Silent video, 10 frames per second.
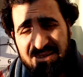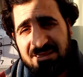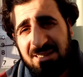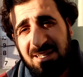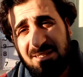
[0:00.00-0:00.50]
40
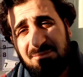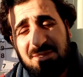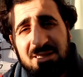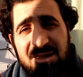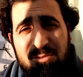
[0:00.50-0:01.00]
sene,
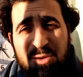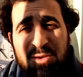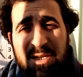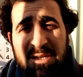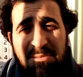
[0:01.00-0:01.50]
60 sene,
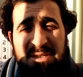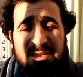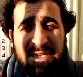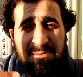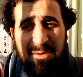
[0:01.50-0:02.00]
100 sene, 1000
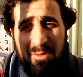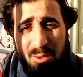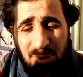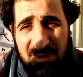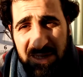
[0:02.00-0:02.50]
sene, 1
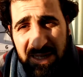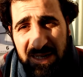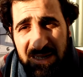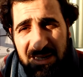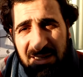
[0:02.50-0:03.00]
milyon sene